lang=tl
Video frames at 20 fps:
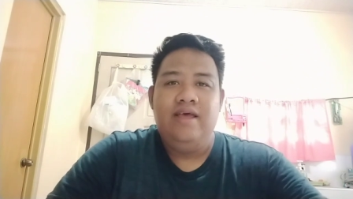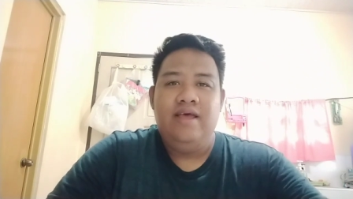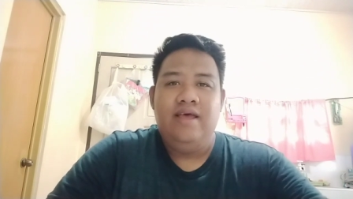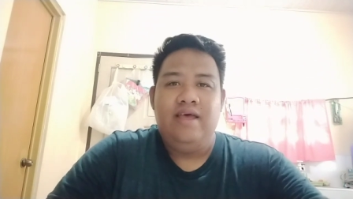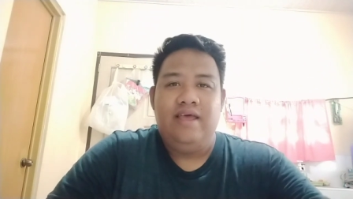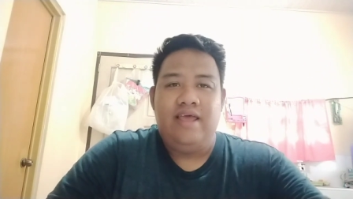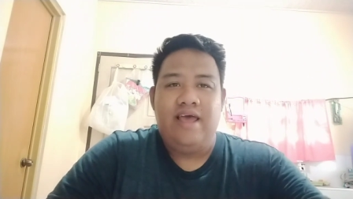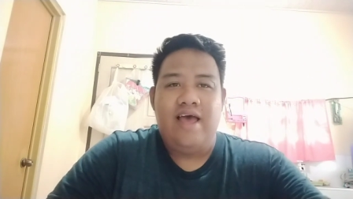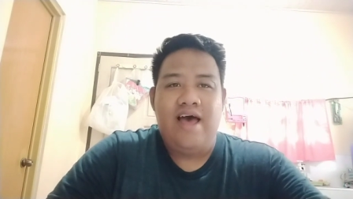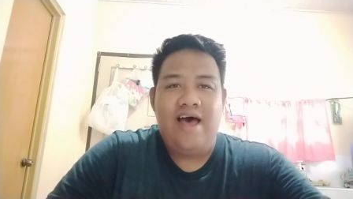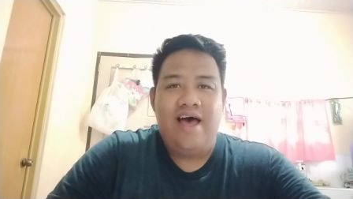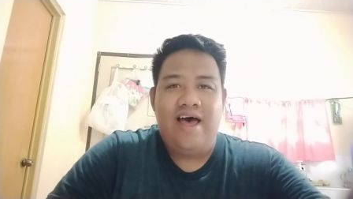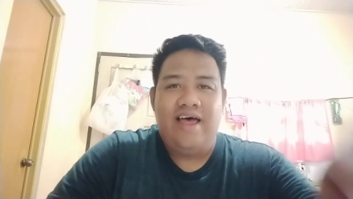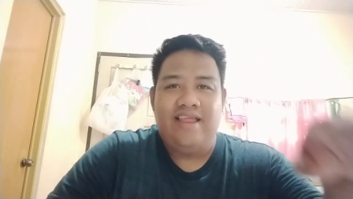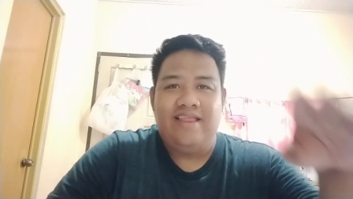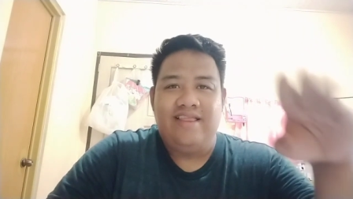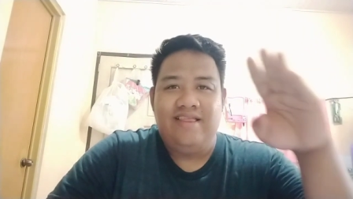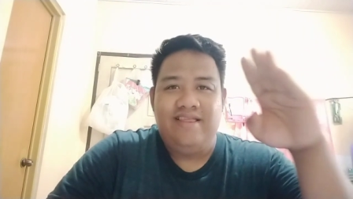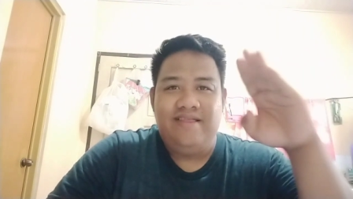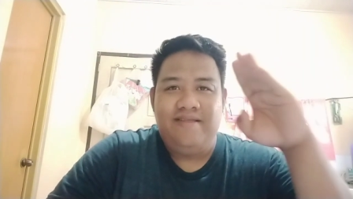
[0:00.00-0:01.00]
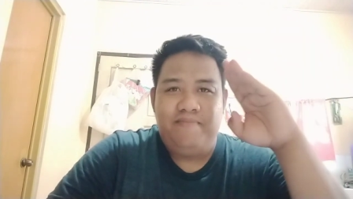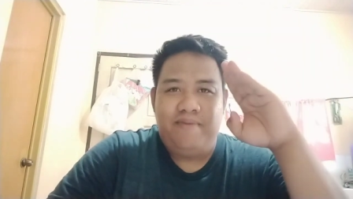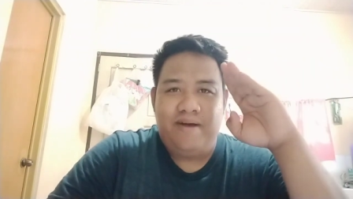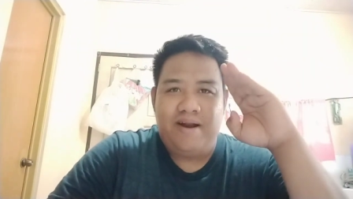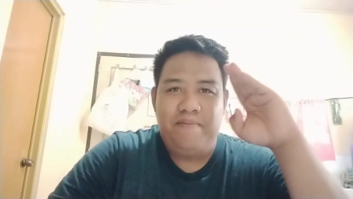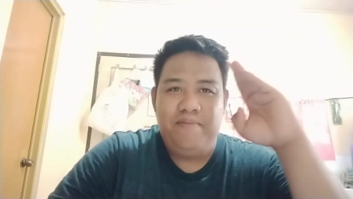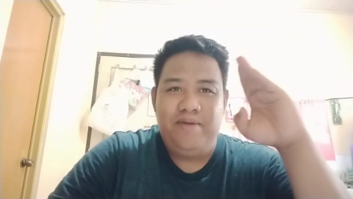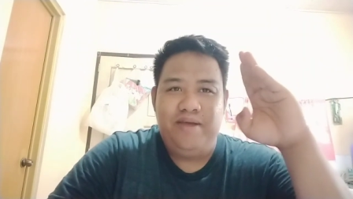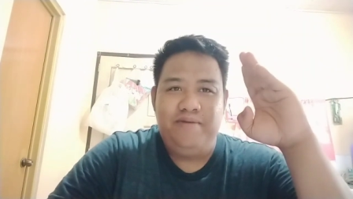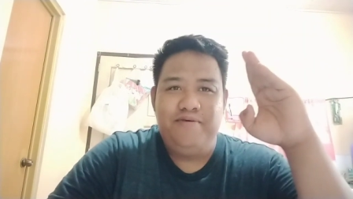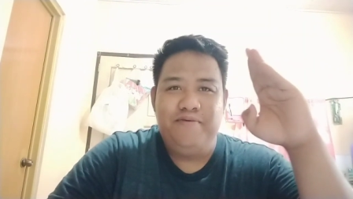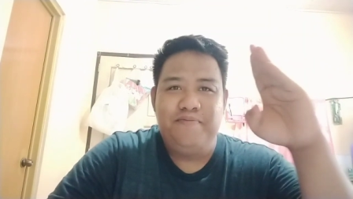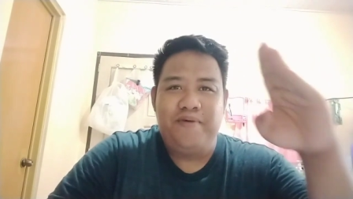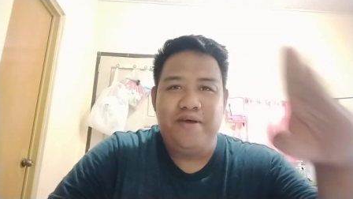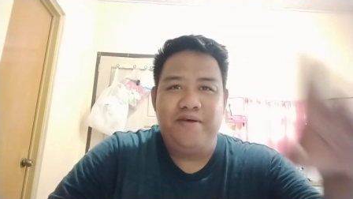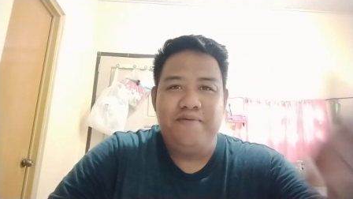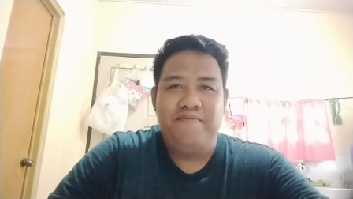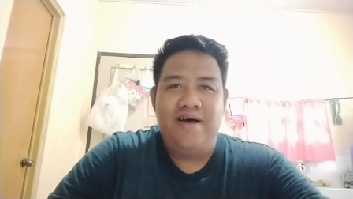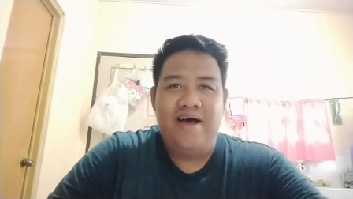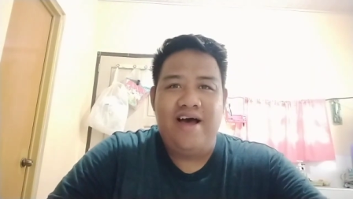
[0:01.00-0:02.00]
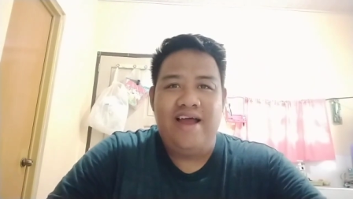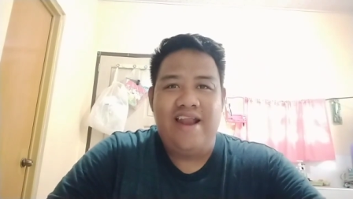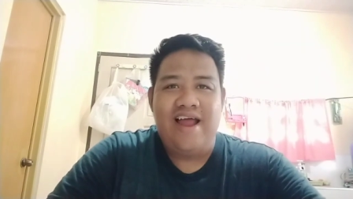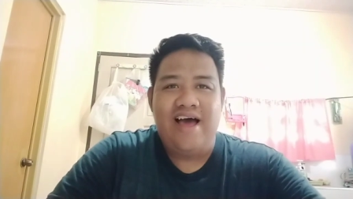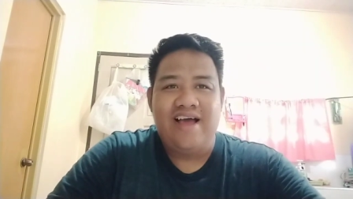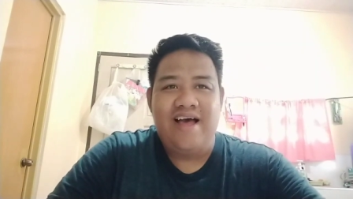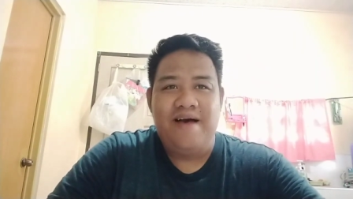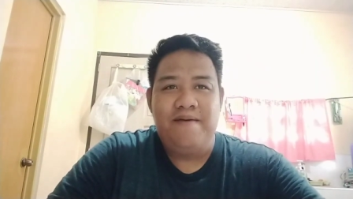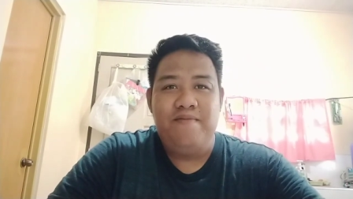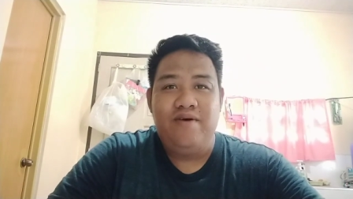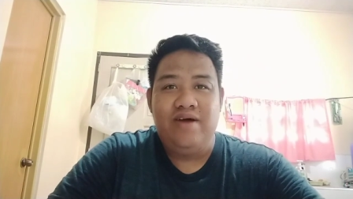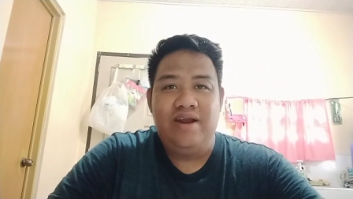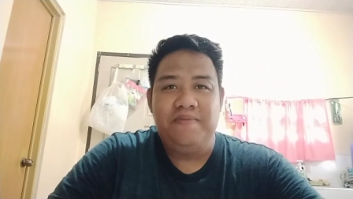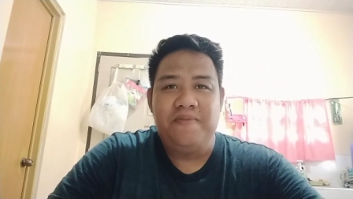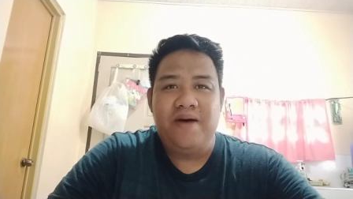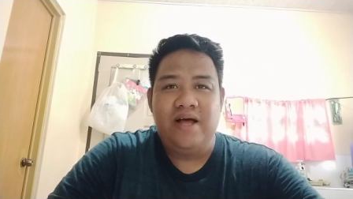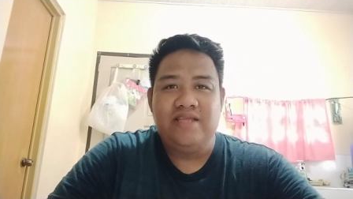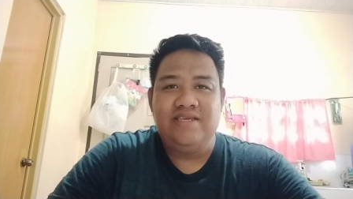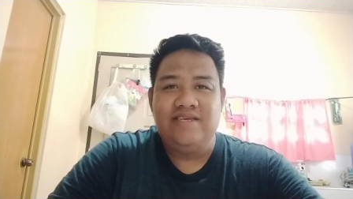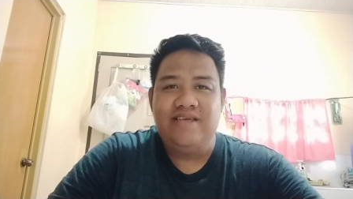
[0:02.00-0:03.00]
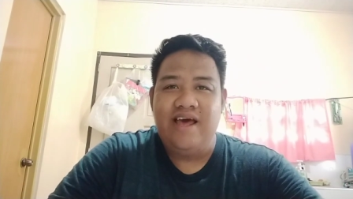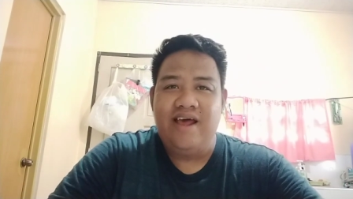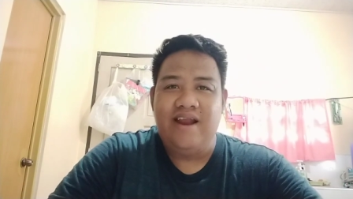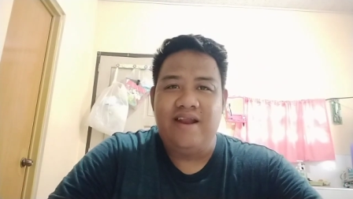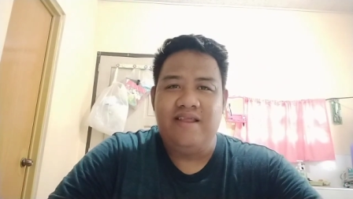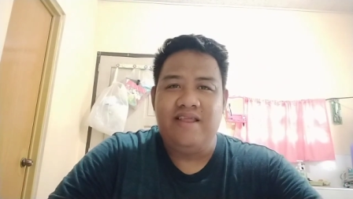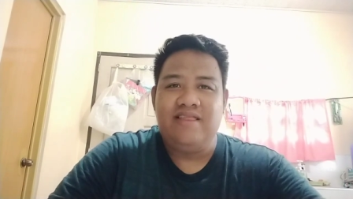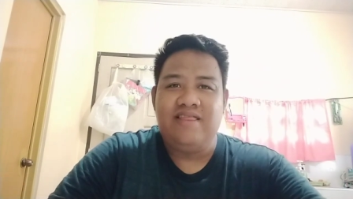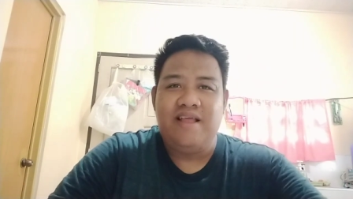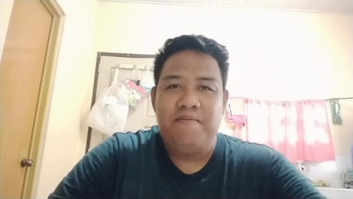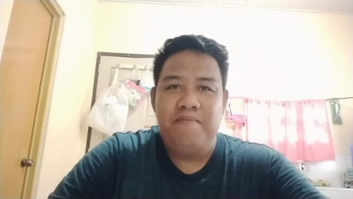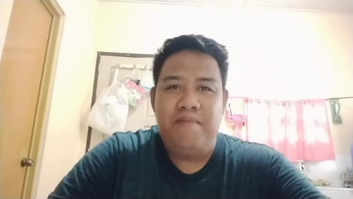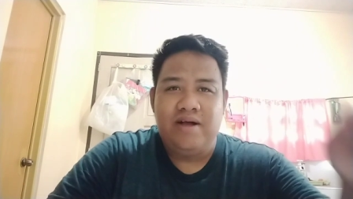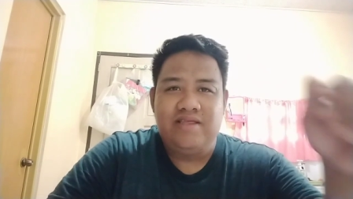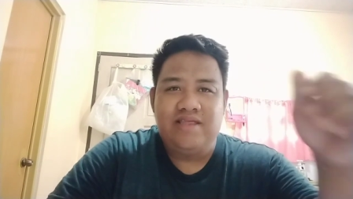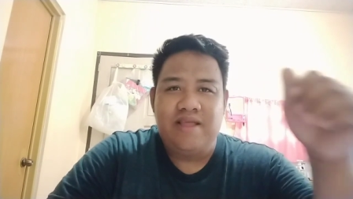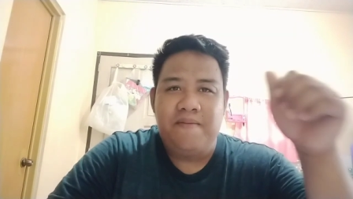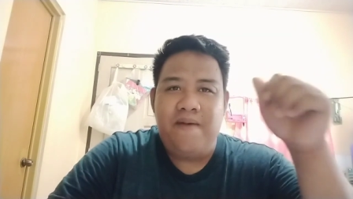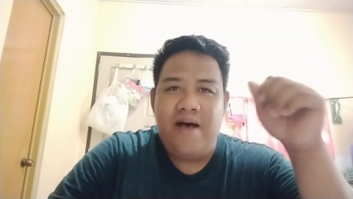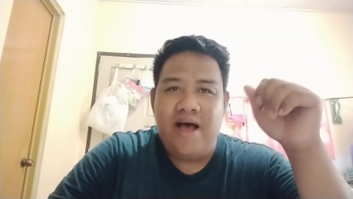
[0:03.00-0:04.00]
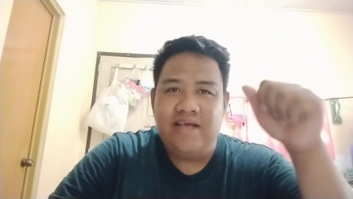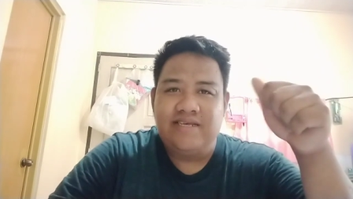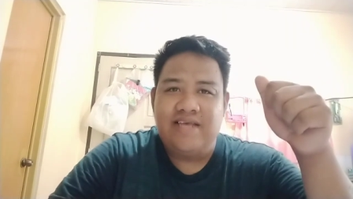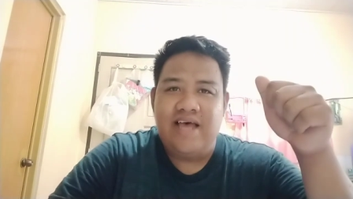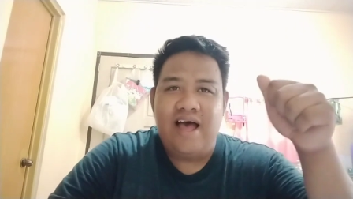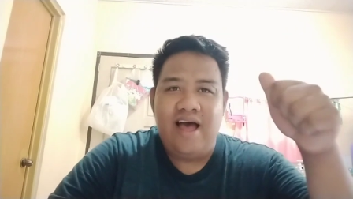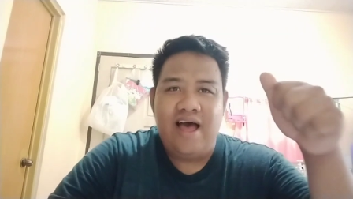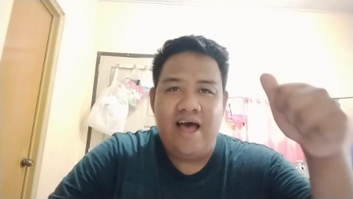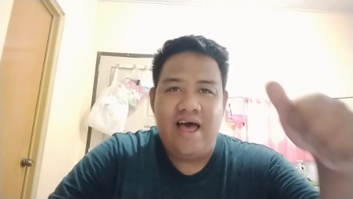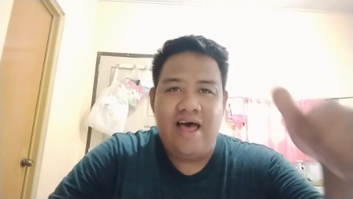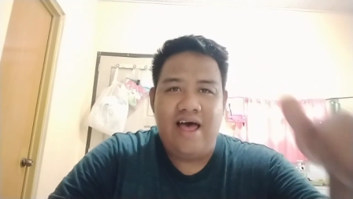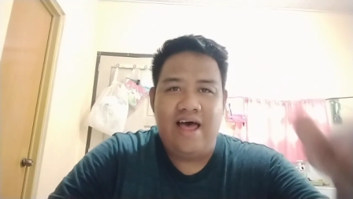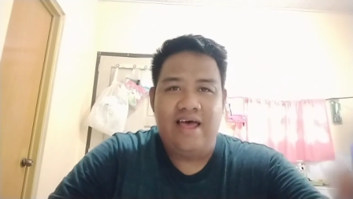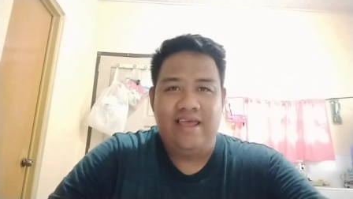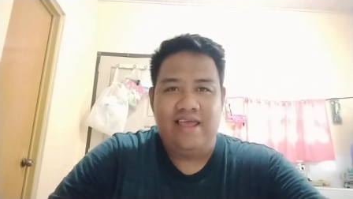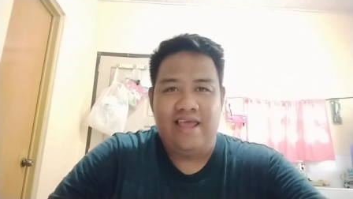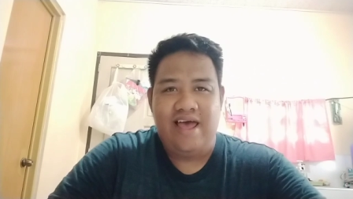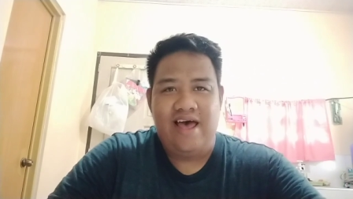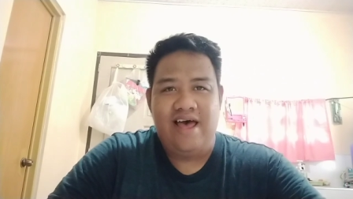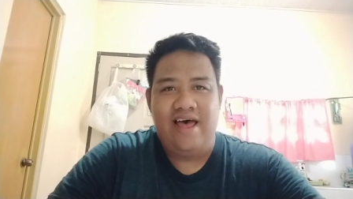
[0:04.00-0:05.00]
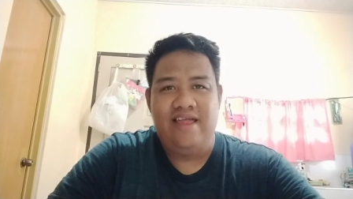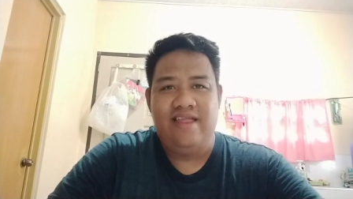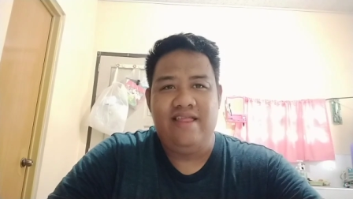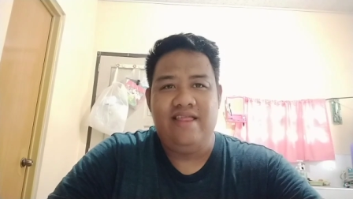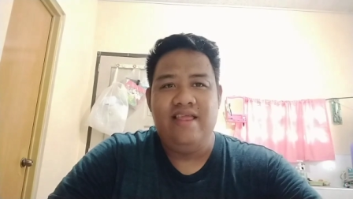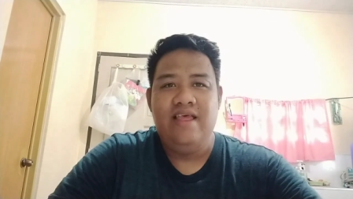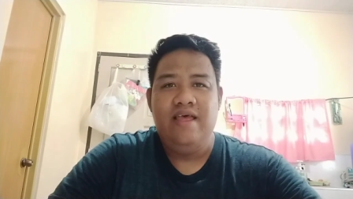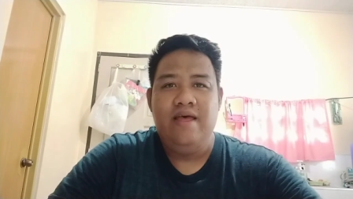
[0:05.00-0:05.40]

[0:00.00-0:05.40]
Yan. Paramihin pa yung mga alaga mo kalapat, sir, nang magtamasa ka. Yan.